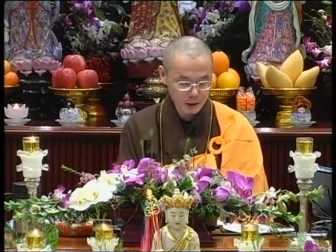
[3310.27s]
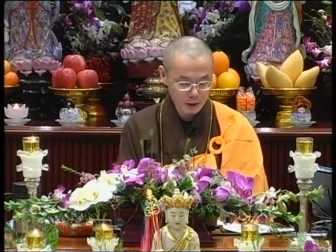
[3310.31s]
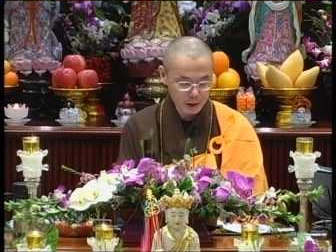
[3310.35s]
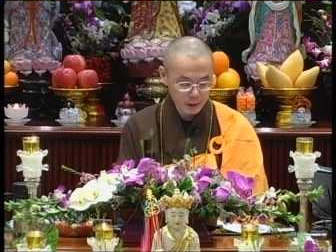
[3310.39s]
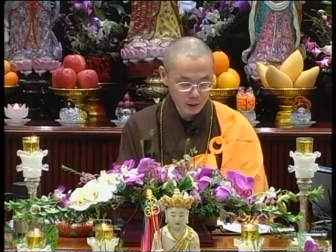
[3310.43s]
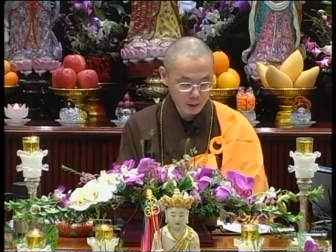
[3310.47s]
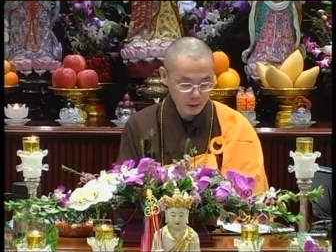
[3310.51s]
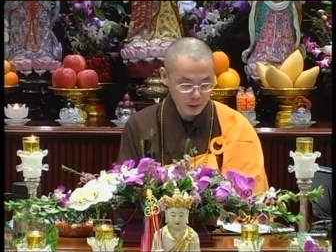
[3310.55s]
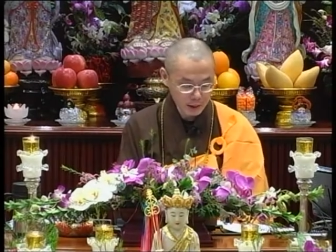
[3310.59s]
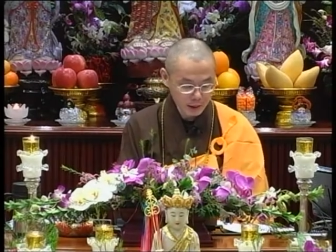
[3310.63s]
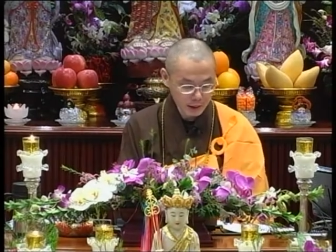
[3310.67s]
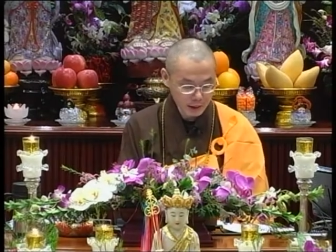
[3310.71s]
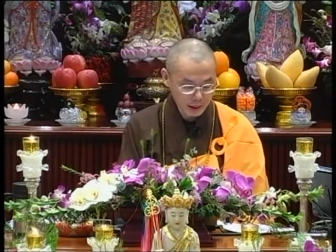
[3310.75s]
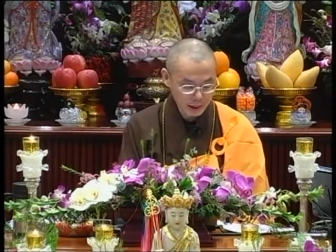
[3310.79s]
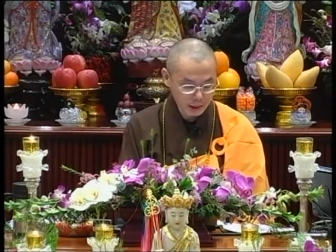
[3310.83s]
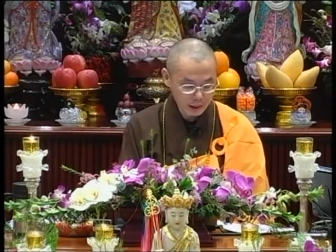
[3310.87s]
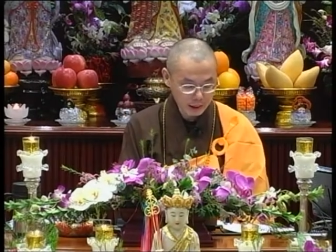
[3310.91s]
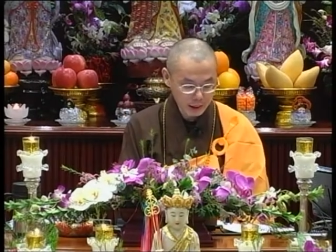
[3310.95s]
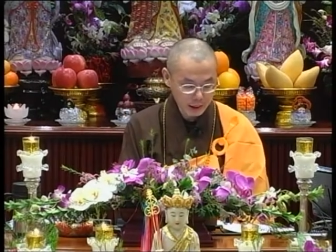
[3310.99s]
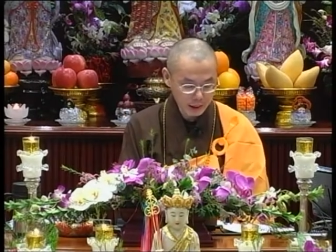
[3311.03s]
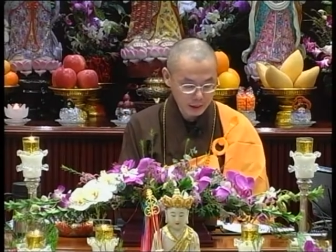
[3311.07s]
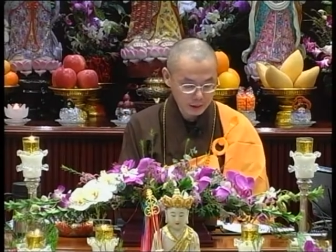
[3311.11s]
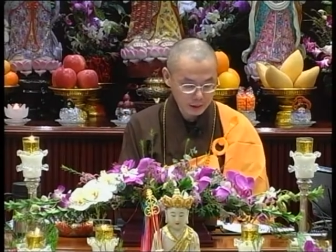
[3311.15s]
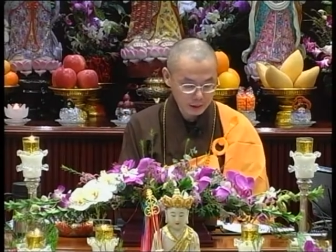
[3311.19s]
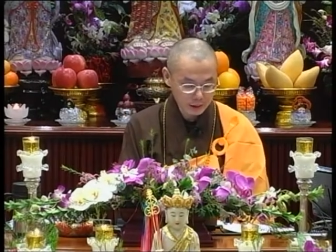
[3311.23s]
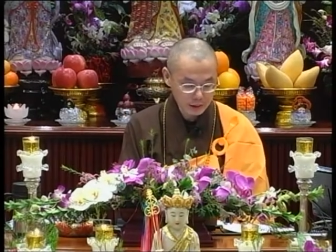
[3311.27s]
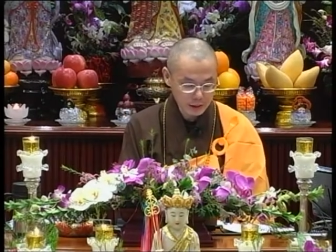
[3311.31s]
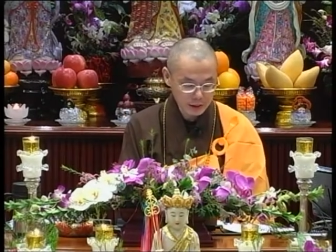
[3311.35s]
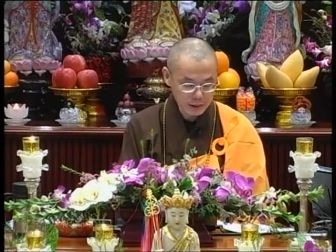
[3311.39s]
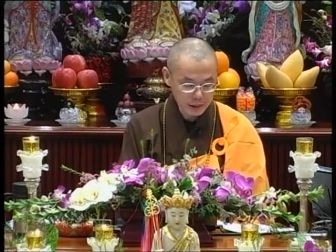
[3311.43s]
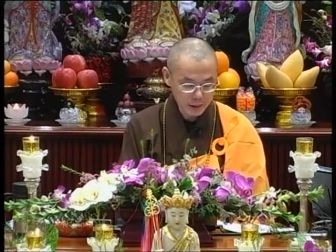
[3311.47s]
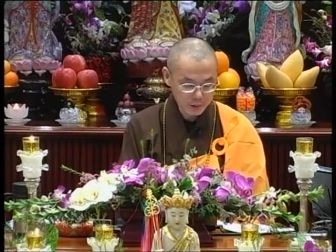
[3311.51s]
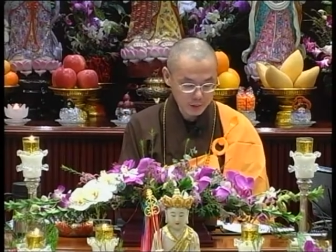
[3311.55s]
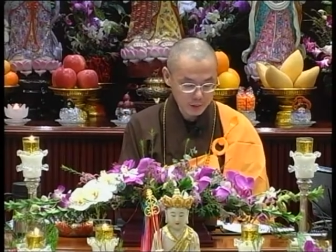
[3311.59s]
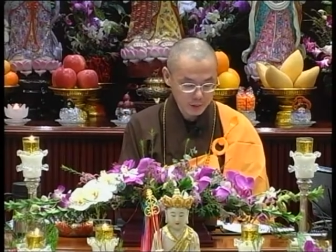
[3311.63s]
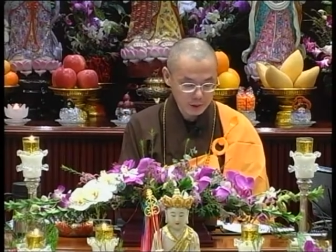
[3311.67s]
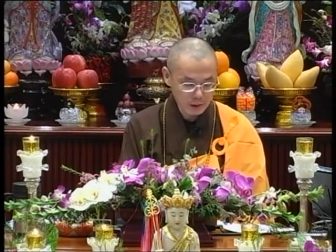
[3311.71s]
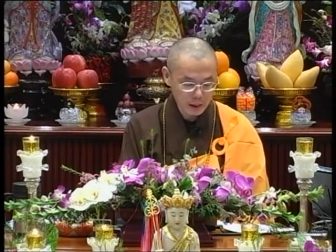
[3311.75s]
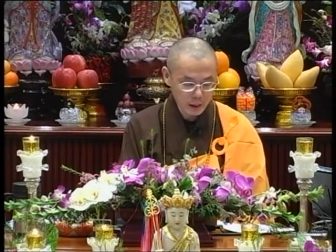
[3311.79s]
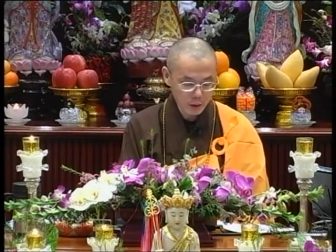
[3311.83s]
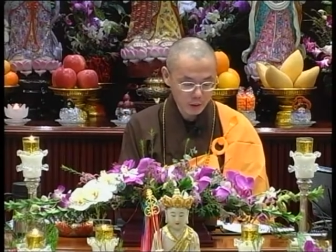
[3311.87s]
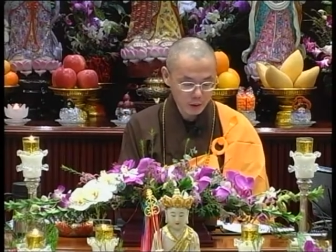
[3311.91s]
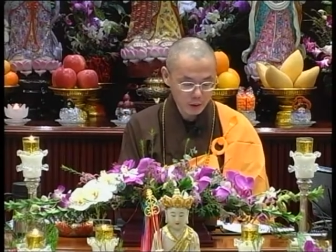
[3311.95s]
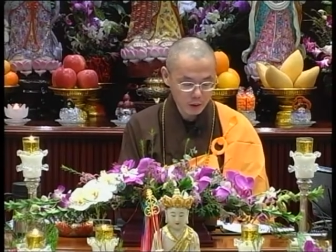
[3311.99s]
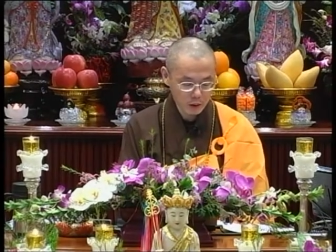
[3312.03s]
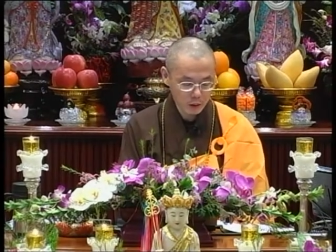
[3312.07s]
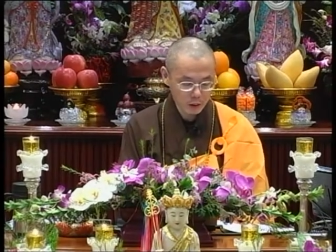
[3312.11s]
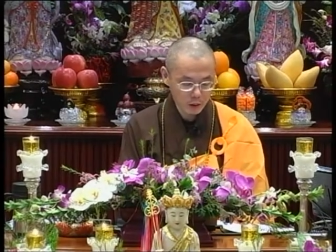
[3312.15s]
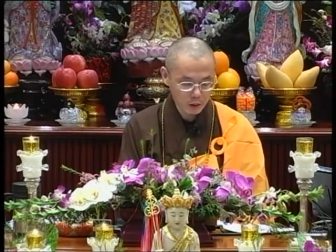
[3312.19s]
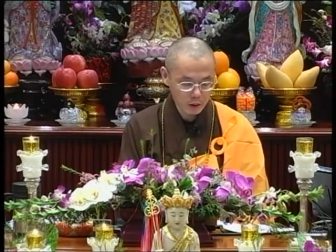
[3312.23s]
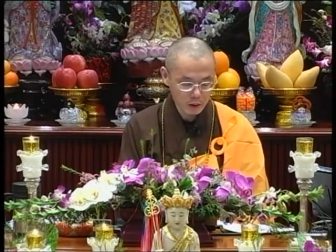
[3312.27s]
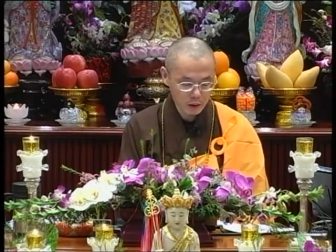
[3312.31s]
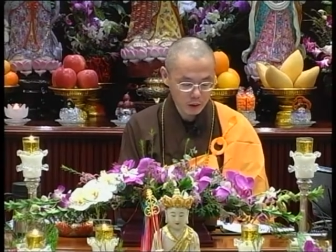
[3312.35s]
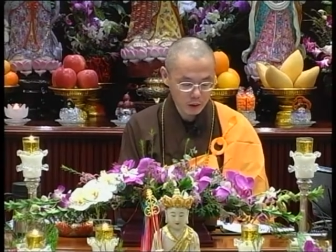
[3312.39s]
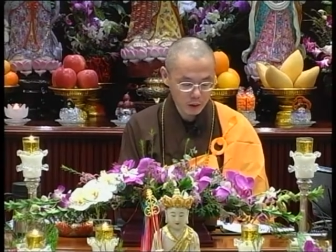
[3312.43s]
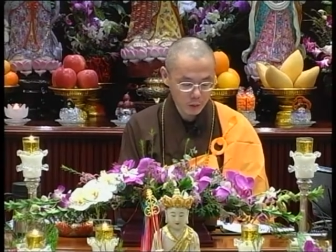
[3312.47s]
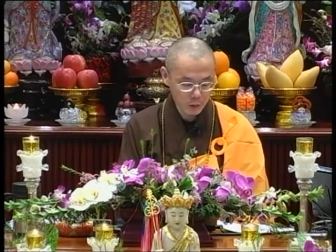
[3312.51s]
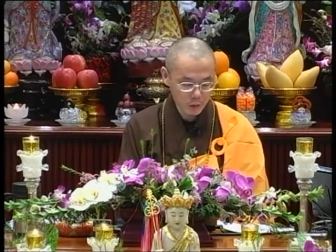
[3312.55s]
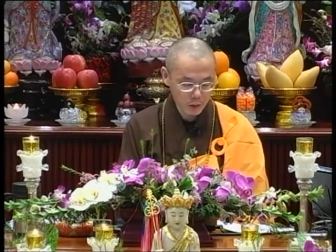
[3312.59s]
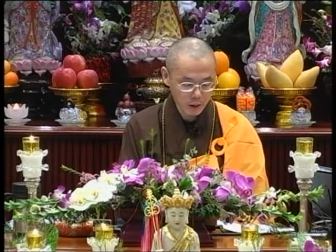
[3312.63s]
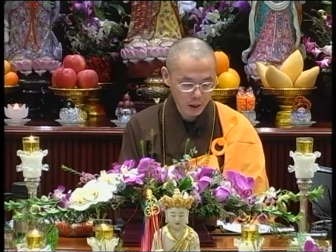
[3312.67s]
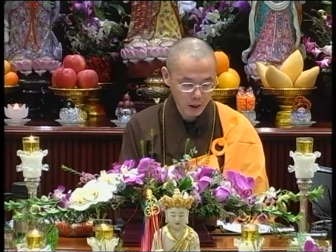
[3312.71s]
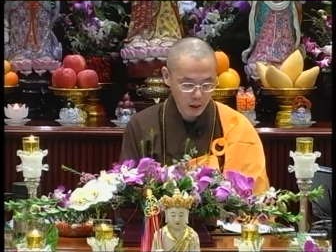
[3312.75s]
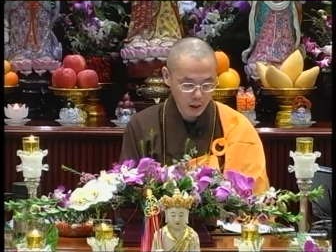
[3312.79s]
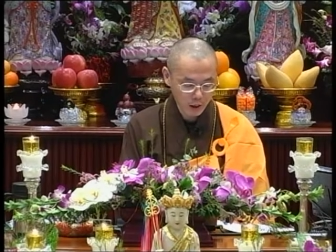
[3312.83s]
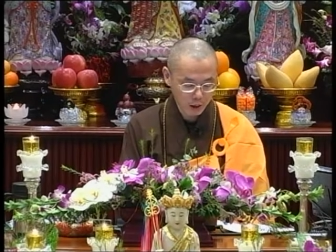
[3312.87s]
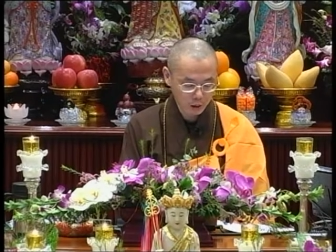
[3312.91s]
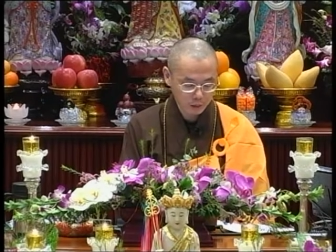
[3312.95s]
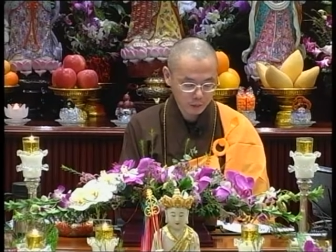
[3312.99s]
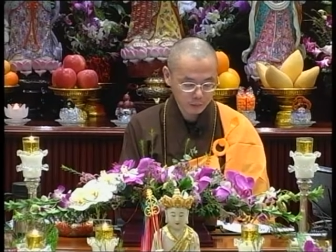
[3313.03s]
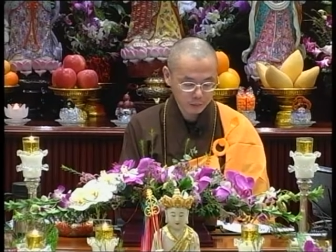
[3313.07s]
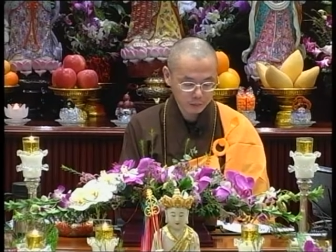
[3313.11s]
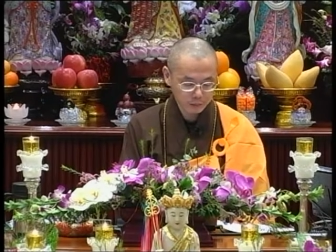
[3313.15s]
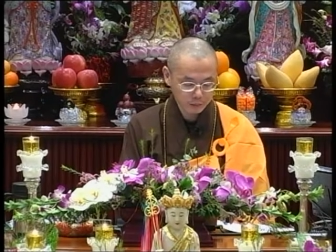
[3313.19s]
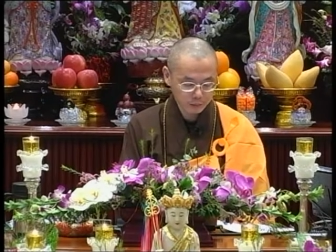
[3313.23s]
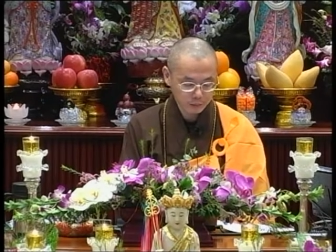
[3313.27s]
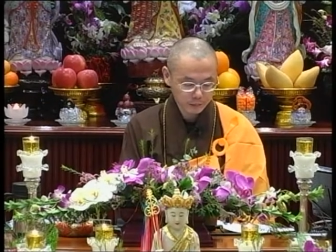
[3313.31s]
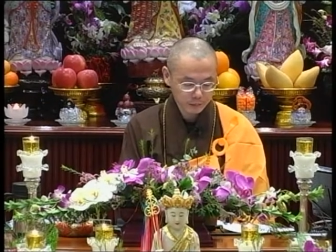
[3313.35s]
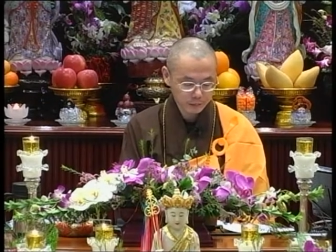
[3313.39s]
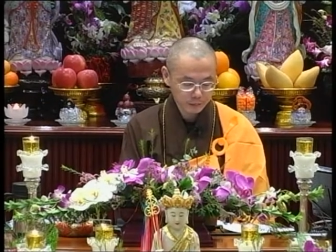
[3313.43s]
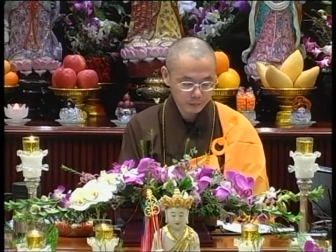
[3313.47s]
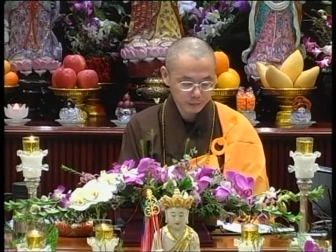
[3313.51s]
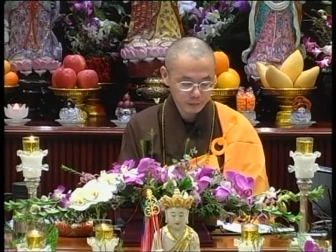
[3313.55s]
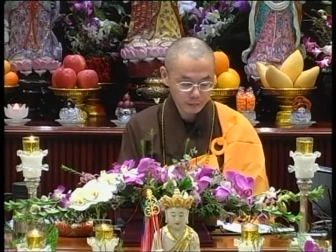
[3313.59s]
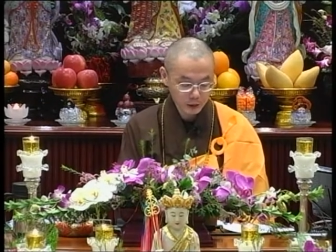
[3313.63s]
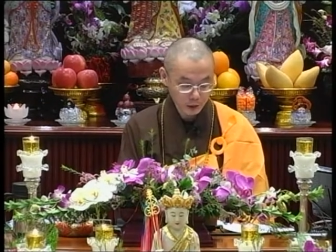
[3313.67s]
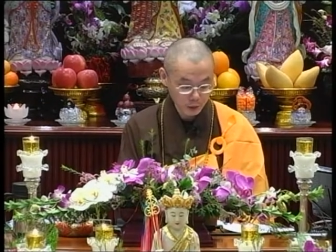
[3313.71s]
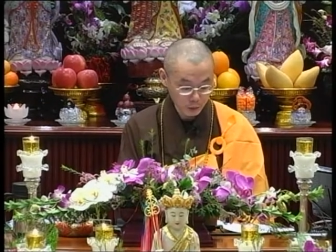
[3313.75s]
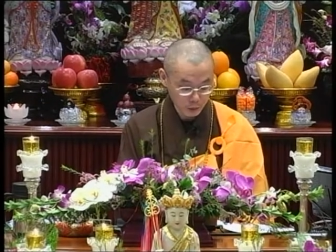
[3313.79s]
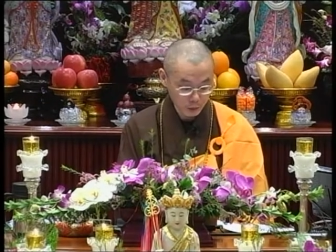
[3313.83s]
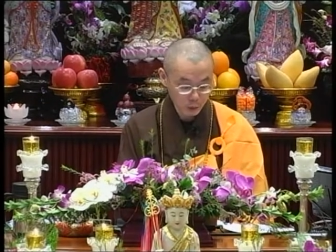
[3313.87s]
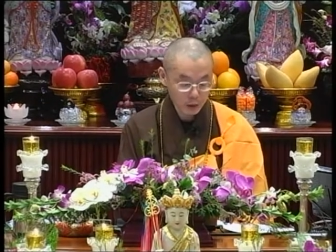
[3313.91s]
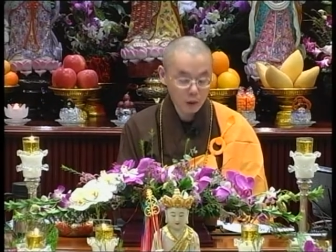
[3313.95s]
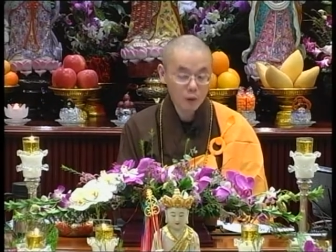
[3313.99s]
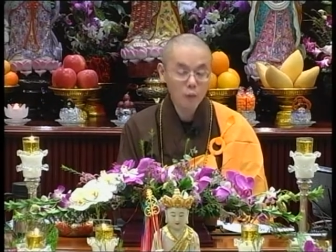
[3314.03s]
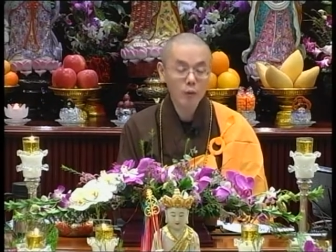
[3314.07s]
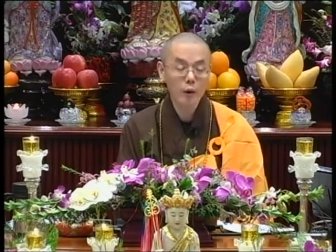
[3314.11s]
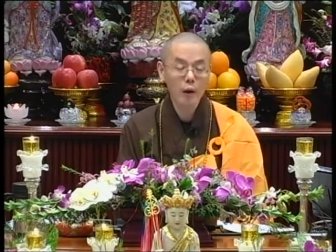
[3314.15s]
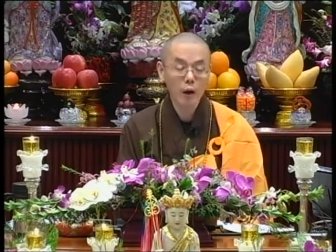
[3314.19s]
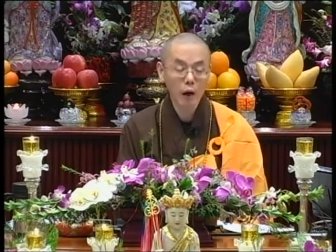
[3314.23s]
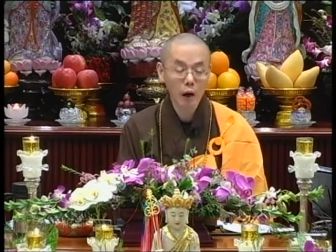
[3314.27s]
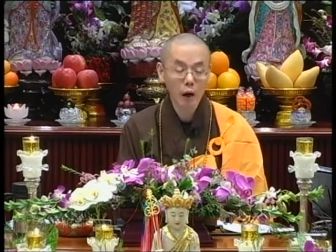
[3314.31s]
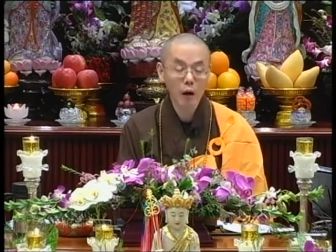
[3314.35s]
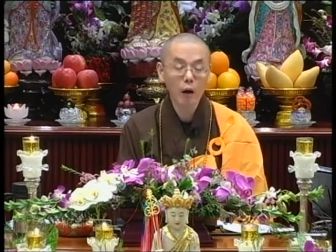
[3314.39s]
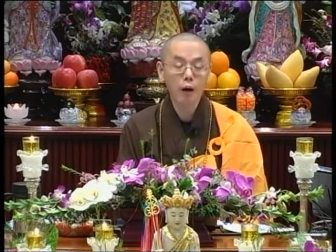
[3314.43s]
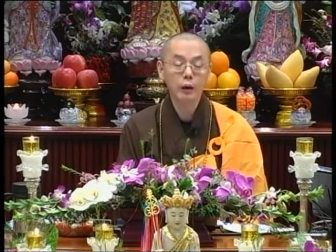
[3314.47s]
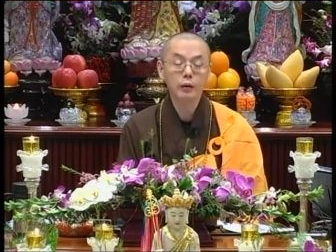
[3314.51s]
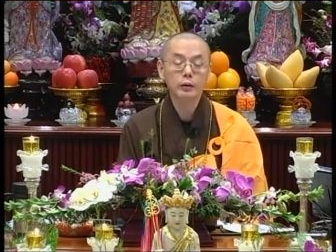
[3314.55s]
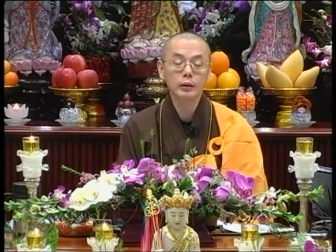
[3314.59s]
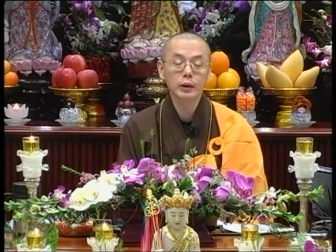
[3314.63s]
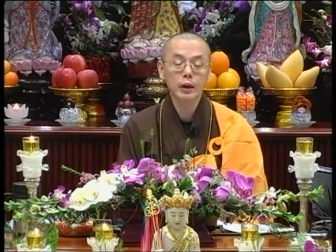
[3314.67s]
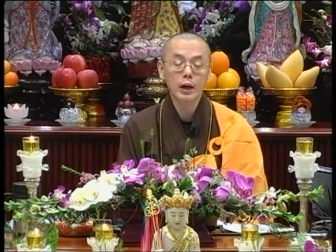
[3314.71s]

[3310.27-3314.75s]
所以你看看地藏菩萨问了多少个问号，很多个问号。